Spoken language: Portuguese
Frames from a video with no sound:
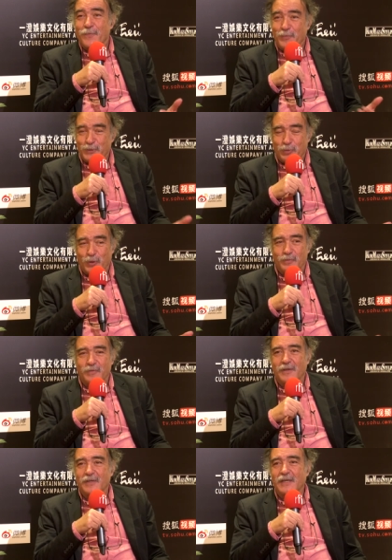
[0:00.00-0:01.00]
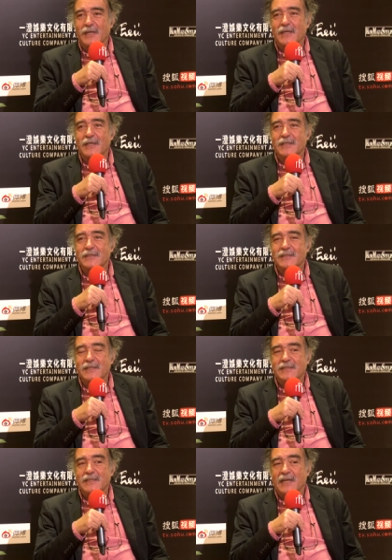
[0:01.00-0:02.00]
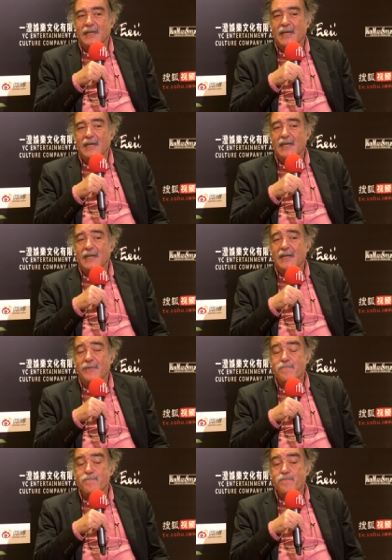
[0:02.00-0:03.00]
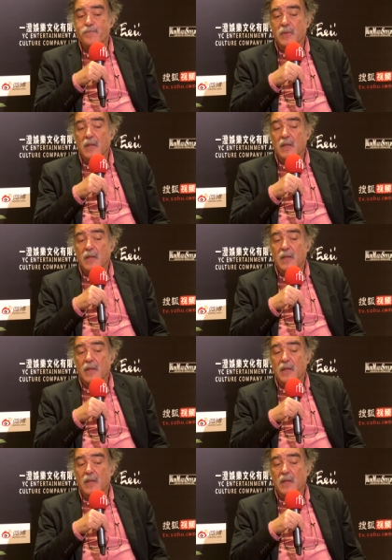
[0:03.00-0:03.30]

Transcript: Mas pronto, uh, se quiser. Uh,